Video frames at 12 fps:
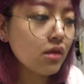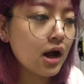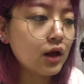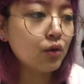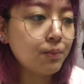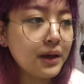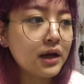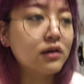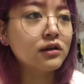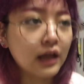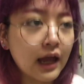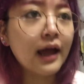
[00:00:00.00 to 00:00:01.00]
あの
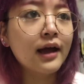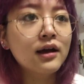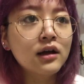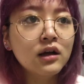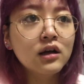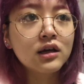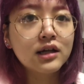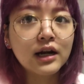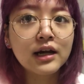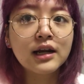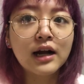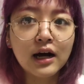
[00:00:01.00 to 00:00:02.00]
ピンクでひ
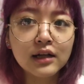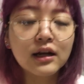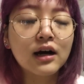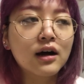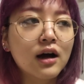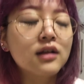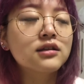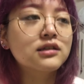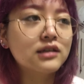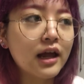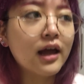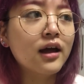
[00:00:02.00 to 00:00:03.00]
らひらな感
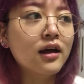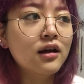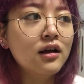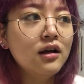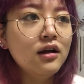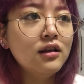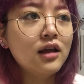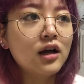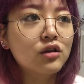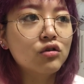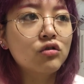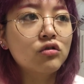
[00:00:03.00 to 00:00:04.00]
じで、で
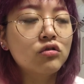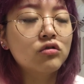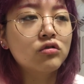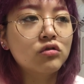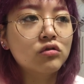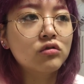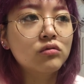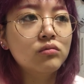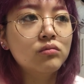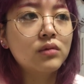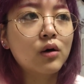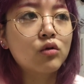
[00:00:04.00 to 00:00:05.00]
あ
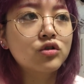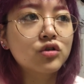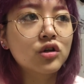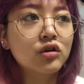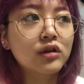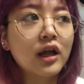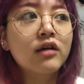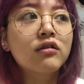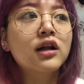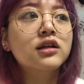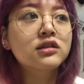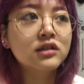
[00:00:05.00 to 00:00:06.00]
のー、まあごじゅっキロないぐ
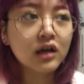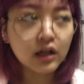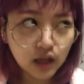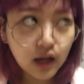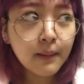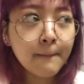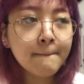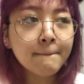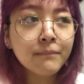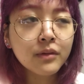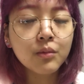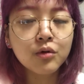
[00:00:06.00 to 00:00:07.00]
らいですかね、
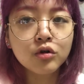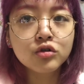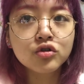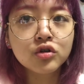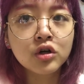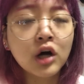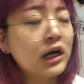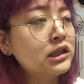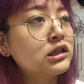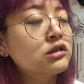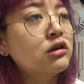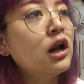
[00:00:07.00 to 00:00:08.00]
多分よんじゅうは
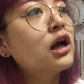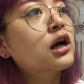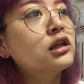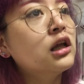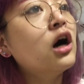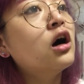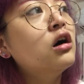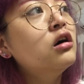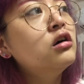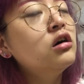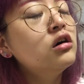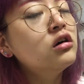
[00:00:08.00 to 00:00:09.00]
ちぐらいかな。
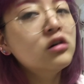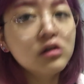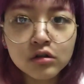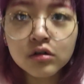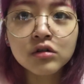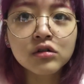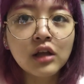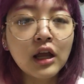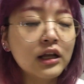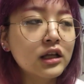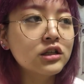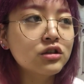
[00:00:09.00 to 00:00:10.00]
うんで
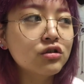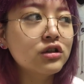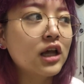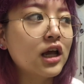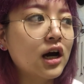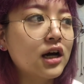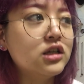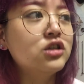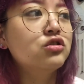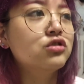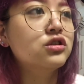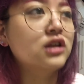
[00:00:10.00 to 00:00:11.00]
私と背が一
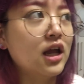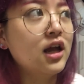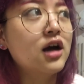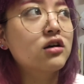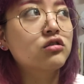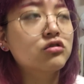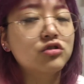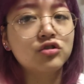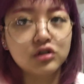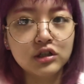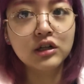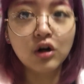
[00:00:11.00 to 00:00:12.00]
緒ですね、ひゃくろく
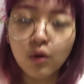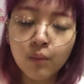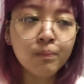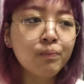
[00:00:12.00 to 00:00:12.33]
じゅうにの